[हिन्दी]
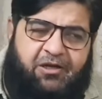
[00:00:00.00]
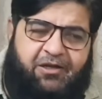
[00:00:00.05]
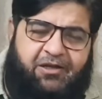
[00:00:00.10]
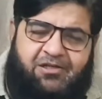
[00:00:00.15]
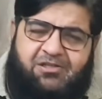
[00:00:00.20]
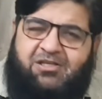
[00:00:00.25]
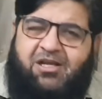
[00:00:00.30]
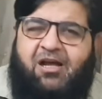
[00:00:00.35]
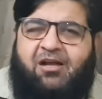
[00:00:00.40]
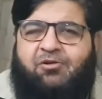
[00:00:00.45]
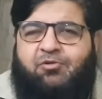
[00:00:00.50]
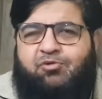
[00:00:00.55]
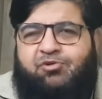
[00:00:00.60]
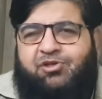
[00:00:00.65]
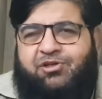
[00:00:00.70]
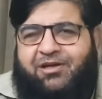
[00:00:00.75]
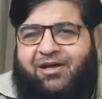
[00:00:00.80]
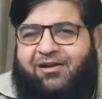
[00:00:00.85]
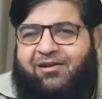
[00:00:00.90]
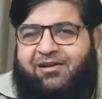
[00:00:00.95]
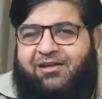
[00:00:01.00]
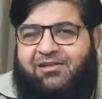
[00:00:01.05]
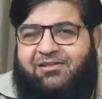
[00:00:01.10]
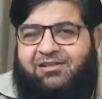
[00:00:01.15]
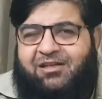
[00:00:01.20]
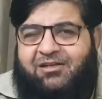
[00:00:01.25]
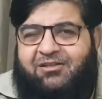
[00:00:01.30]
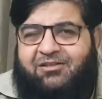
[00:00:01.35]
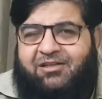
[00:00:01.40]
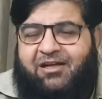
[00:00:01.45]
इंसान कुछ कर नहीं
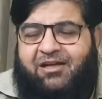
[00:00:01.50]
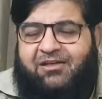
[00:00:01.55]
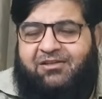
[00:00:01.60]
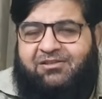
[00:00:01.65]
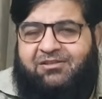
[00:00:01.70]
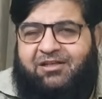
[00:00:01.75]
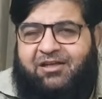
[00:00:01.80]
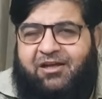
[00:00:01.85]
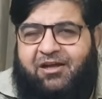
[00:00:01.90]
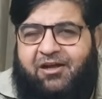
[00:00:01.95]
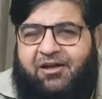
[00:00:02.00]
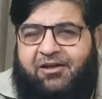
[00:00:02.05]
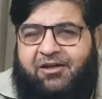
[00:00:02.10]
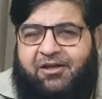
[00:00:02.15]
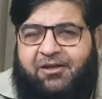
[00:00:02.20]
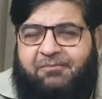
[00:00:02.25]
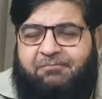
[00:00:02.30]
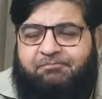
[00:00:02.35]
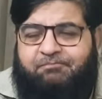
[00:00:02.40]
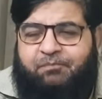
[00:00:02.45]
सकता इसके आगे